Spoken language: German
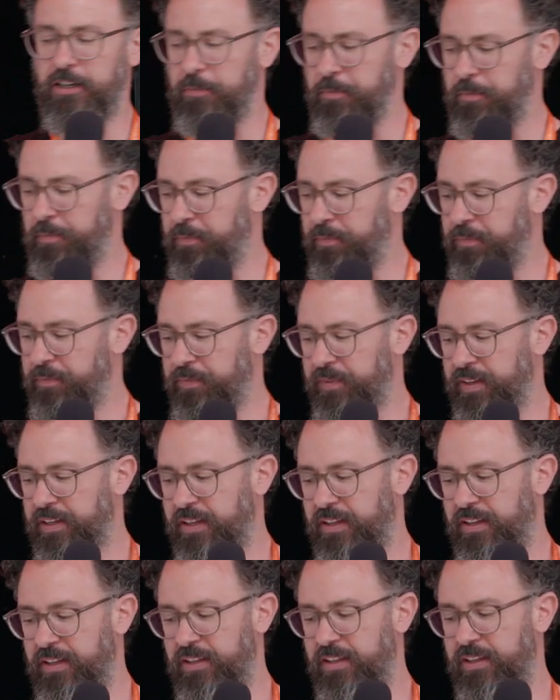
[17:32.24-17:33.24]
Ähm,
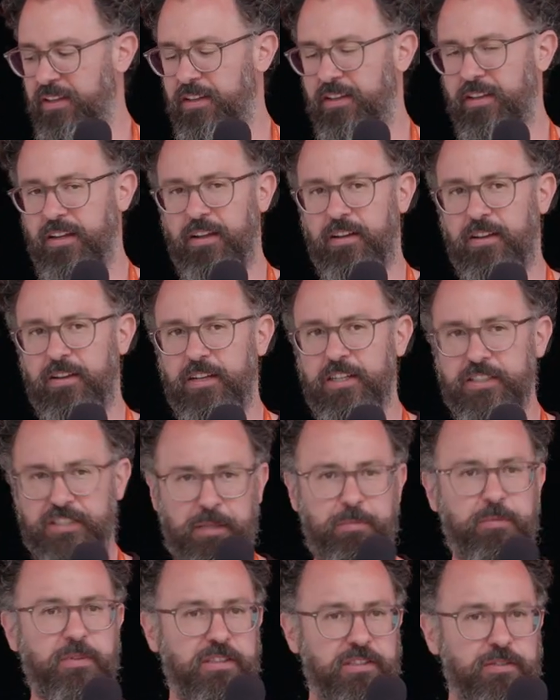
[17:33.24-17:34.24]
es
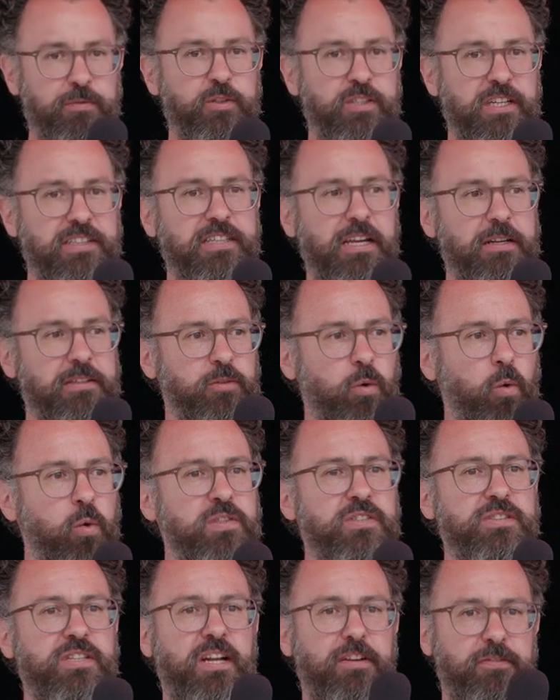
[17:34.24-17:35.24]
gibt, ich würde sagen, der
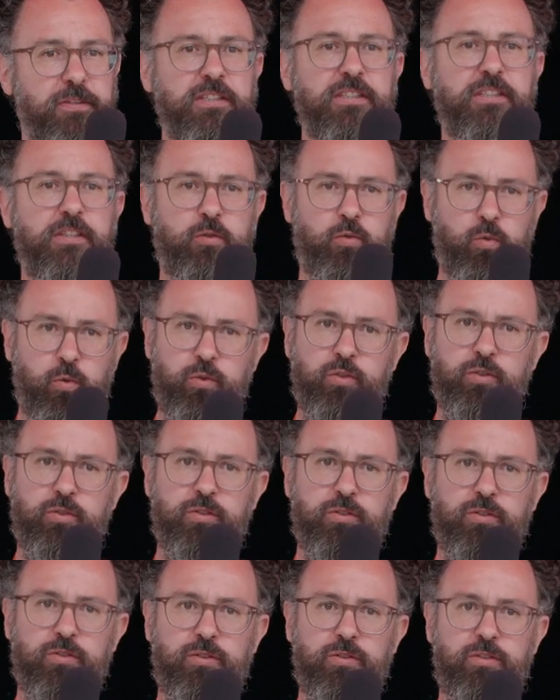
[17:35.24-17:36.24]
Großteil findet es gut,
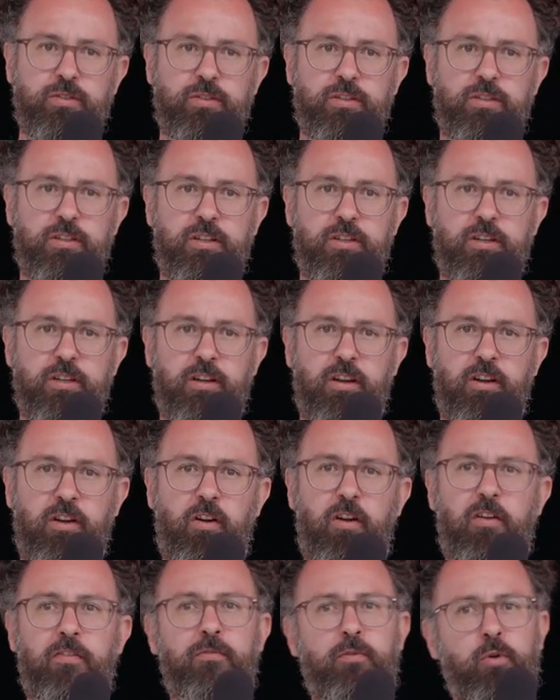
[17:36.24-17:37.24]

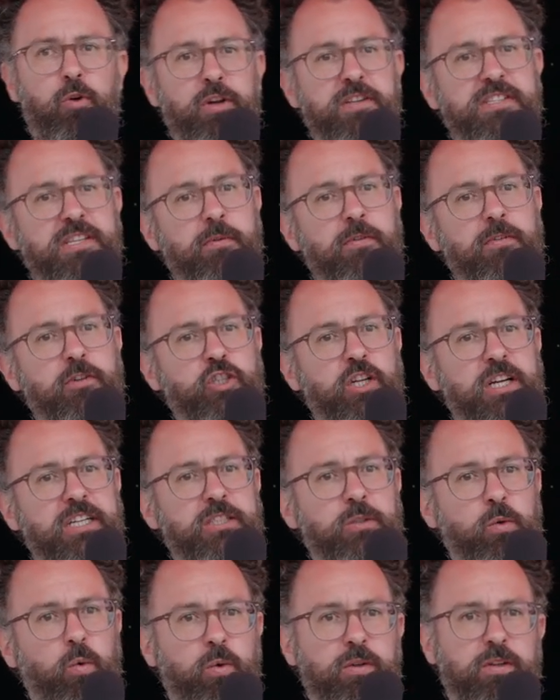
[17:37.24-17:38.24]
würde es aber
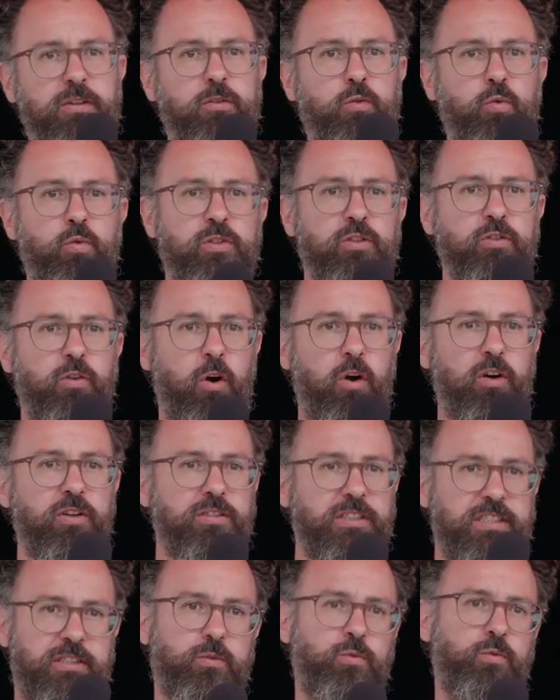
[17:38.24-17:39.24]
wahrscheinlich ohne einen guten Koch
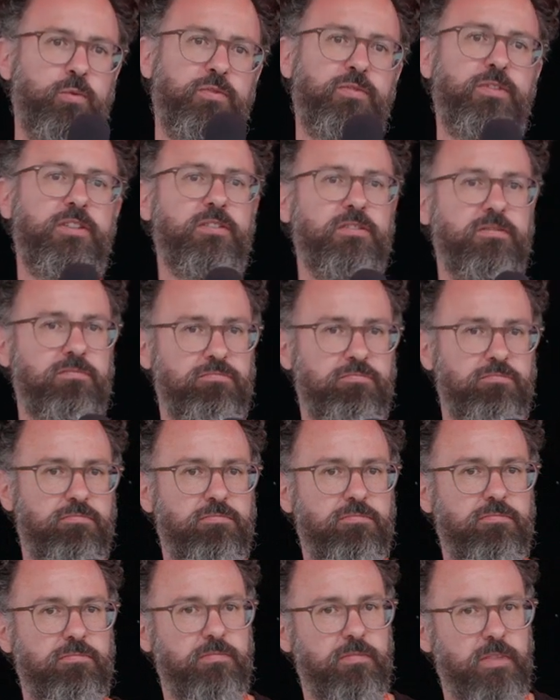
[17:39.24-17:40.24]
nicht so gut finden.
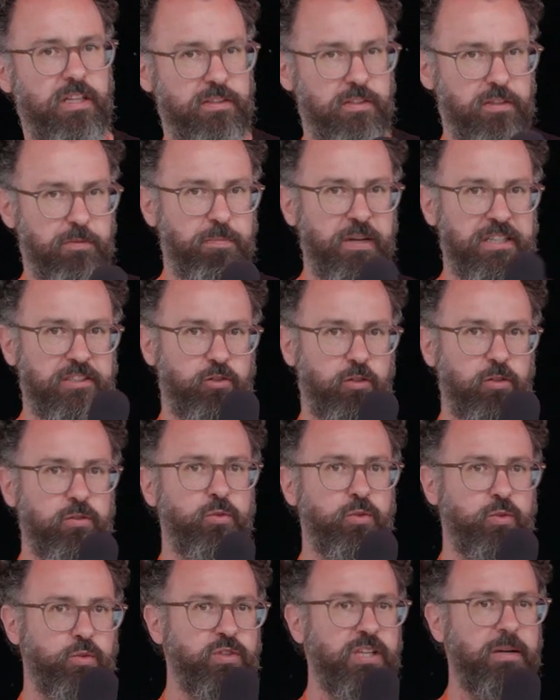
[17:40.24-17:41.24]
Also es passt schon
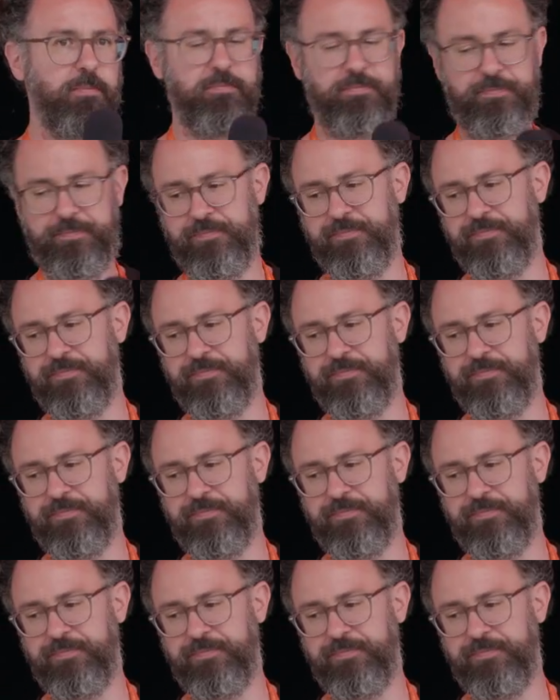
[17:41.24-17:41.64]
gut zusammen.